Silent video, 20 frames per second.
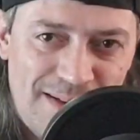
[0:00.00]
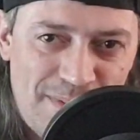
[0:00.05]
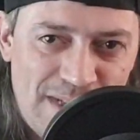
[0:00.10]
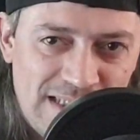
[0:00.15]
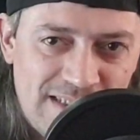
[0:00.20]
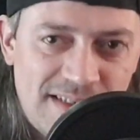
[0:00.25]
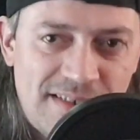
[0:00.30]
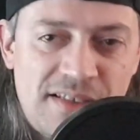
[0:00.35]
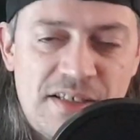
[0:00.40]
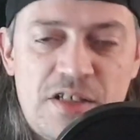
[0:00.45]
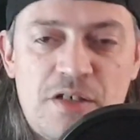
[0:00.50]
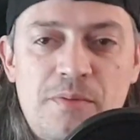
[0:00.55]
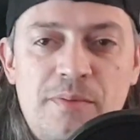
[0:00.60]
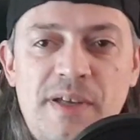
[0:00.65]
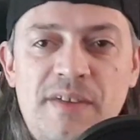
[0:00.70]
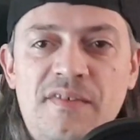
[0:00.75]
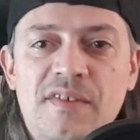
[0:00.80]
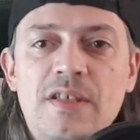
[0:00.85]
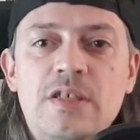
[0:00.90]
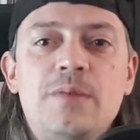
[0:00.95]
malta, sejam
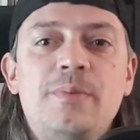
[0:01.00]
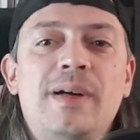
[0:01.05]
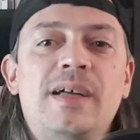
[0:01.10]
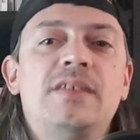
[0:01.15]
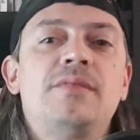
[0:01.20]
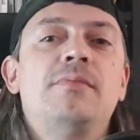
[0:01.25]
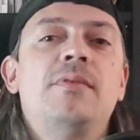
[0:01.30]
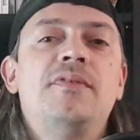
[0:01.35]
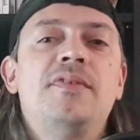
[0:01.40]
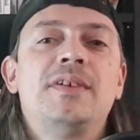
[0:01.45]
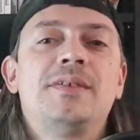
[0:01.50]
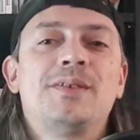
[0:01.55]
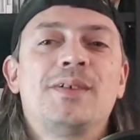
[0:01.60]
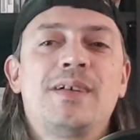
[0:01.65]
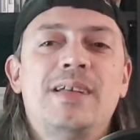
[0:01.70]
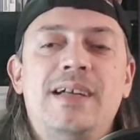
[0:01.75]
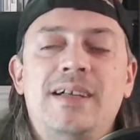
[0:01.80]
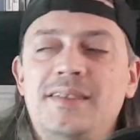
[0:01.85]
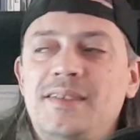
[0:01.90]
bem-vindos mais uma vez ao canal